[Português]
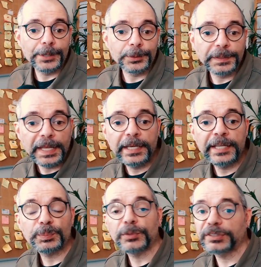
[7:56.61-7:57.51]
tem
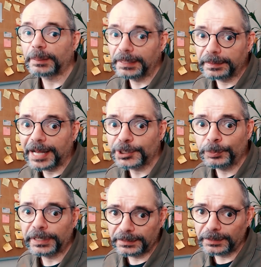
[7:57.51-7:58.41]
responsabilidade
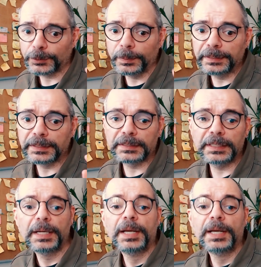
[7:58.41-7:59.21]
por essas coisas, hein?